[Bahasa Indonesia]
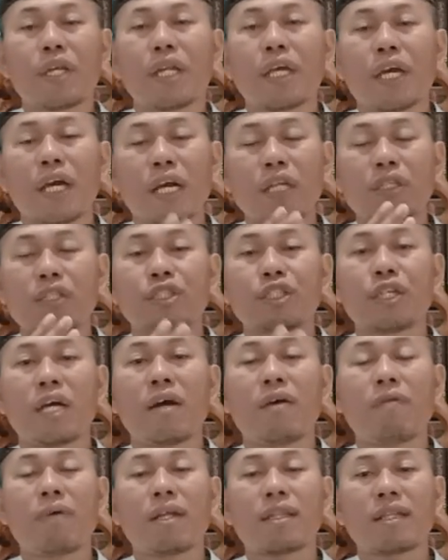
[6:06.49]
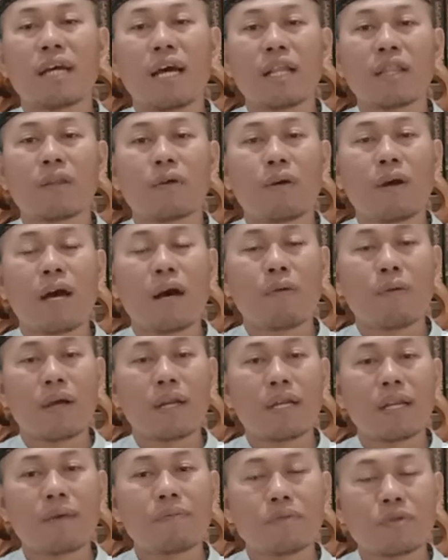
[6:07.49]
dengan syahwat atau
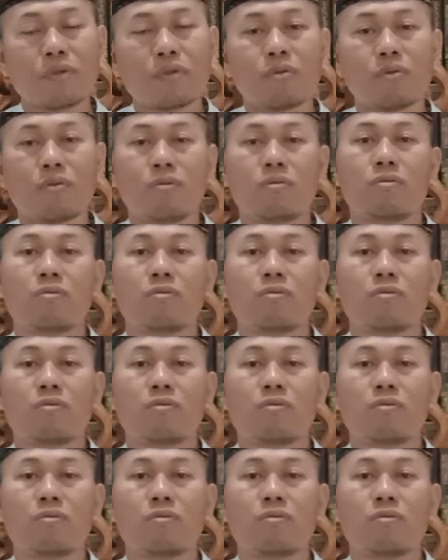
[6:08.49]
hawa nafsu,